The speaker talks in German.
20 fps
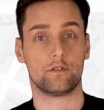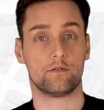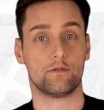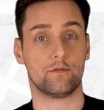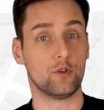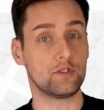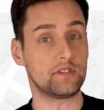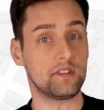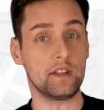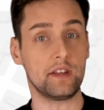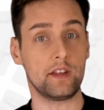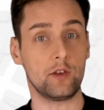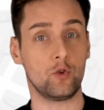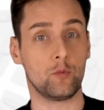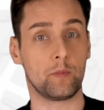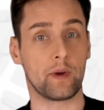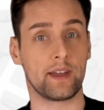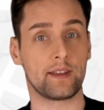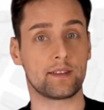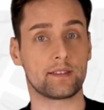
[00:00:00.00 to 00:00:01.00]
Wusstet ihr
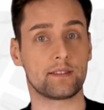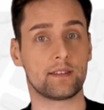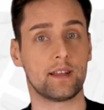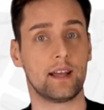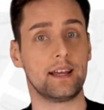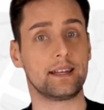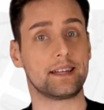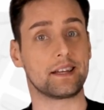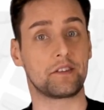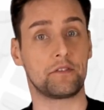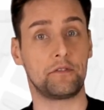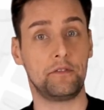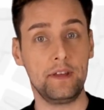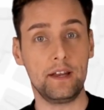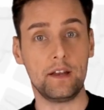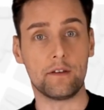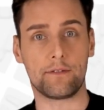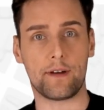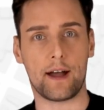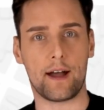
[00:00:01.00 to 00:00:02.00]
übrigens, dass
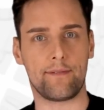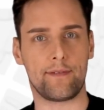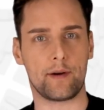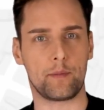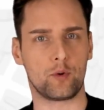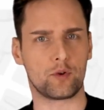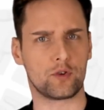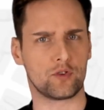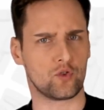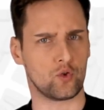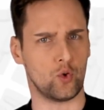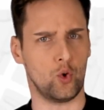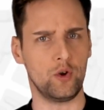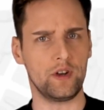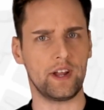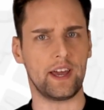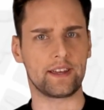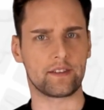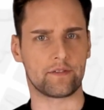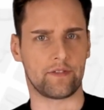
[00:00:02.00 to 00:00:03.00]
viele Fahrverbote zu
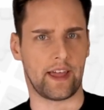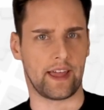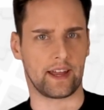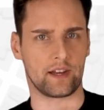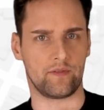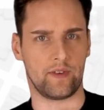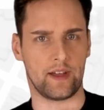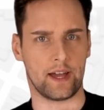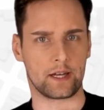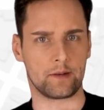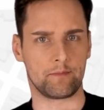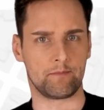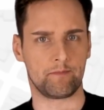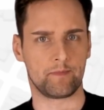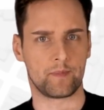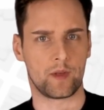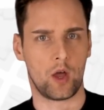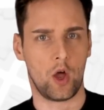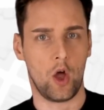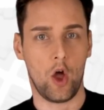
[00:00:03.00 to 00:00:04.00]
Unrecht verhängt werden?